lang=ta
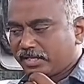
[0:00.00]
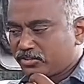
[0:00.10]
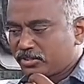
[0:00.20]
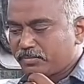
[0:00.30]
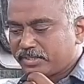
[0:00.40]

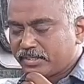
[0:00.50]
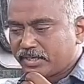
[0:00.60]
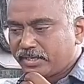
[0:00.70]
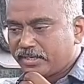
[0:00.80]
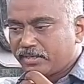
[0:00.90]
ஆக்சுவலாக
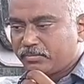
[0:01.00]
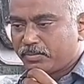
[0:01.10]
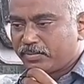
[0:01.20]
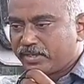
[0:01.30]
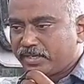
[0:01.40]
பார்த்தீங்கன்னா
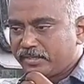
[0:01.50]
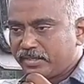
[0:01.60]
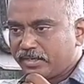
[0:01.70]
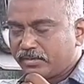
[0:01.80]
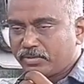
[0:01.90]
ஹைட்ராலிக் பம்புக்கு
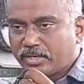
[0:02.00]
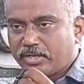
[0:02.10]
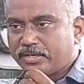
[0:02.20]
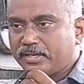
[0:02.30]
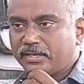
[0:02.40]
எதிரினா
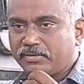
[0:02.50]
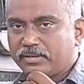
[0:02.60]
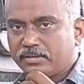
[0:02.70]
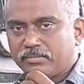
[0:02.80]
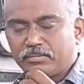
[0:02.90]
ஒன்று ஆயில்
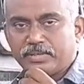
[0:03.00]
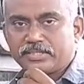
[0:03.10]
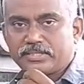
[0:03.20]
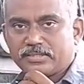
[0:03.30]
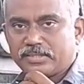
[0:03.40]
லெவல்
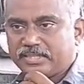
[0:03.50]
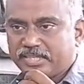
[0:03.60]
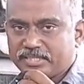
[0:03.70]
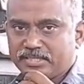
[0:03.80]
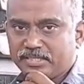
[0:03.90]
ப்ளஸ்
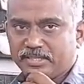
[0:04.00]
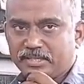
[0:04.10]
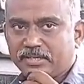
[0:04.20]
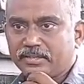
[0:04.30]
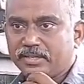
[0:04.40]
டஸ்ட்டு
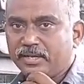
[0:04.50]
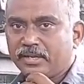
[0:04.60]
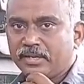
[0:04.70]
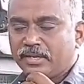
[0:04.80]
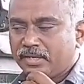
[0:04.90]
இது ரெண்டு தான்
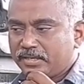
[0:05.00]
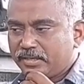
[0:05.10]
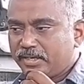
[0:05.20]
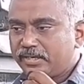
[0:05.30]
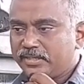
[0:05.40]

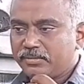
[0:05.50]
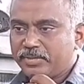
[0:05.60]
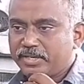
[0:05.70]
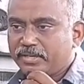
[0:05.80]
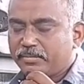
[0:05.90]
இது
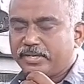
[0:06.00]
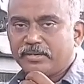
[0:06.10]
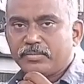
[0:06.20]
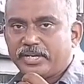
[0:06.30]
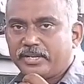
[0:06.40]
ரெண்டுத்தையுமே நீங்கள்
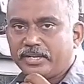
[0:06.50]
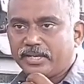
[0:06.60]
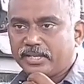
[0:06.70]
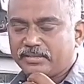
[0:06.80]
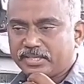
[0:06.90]
மெயின்டைன்
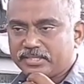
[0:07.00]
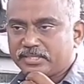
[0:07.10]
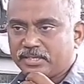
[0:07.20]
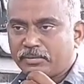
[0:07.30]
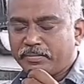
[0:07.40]
பண்ணிட்டீங்க அதாவது
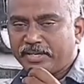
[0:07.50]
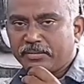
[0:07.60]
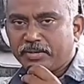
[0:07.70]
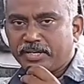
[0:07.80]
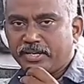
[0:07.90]
டஸ்ட்டு இல்லாமல்
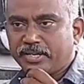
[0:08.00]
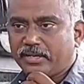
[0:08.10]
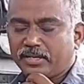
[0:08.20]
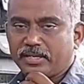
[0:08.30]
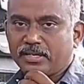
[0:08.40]
மெயின்டைன் பண்ணிட்டீங்க
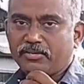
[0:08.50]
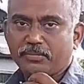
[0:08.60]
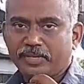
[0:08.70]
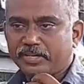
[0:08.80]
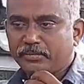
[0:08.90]
ஆயில்
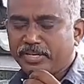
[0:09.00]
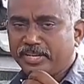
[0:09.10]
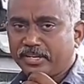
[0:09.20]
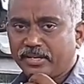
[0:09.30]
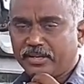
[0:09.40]
லெவலும் மெயின்டைன்
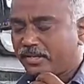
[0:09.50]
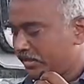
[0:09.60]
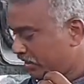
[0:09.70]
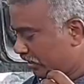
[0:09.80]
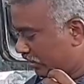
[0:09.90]
பண்ணிட்டீங்கன்னா
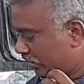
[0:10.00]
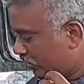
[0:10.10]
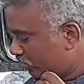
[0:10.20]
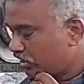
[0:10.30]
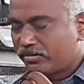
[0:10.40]

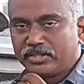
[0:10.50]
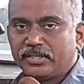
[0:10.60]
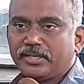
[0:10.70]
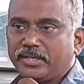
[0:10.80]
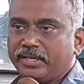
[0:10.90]
உங்களுக்கு
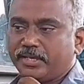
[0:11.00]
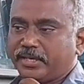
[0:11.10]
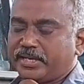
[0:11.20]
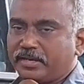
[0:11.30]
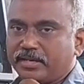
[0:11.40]
வந்து
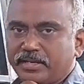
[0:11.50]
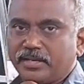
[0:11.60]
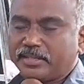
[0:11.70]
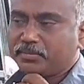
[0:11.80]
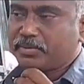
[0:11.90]

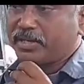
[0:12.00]
ஹைட்ராலிக்கில் எந்த